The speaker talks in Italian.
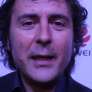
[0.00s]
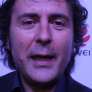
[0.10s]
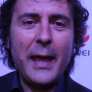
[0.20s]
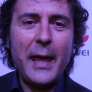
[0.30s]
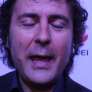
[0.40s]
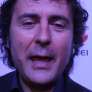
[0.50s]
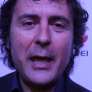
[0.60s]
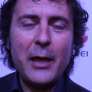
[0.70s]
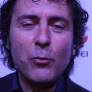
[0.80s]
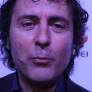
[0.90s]

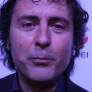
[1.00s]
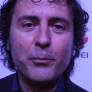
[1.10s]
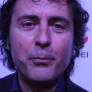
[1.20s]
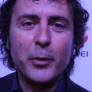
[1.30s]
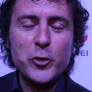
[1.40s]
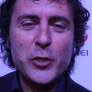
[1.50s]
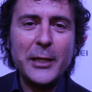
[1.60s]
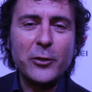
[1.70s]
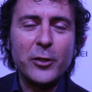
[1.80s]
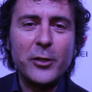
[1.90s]
È un
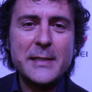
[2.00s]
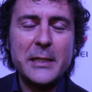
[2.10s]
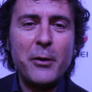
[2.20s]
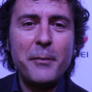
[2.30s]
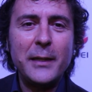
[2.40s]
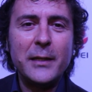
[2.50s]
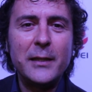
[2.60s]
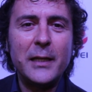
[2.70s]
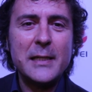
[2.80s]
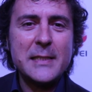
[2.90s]
progetto estremamente
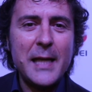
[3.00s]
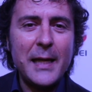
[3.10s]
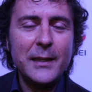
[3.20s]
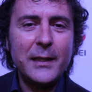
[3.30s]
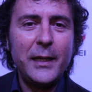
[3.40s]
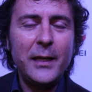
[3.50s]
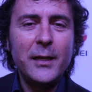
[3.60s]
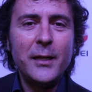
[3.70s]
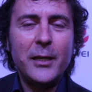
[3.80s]
interessante